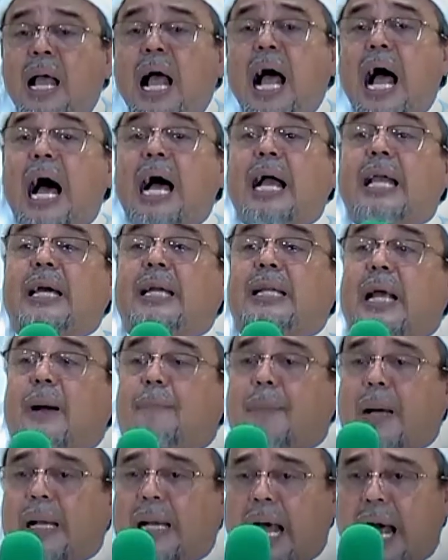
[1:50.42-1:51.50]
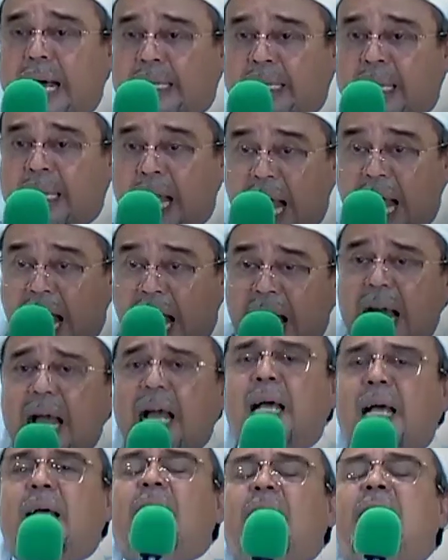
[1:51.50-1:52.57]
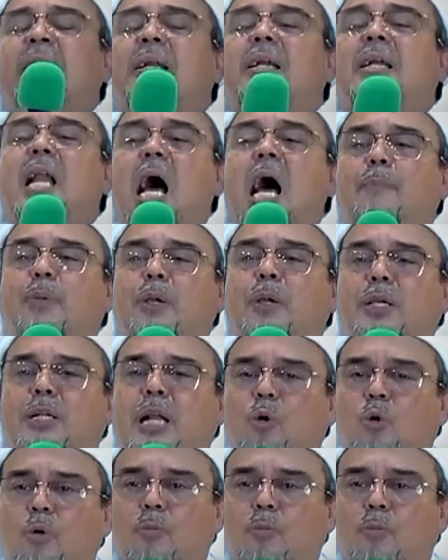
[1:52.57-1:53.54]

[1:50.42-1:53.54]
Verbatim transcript: Akhirnya pada hari H Nabi dan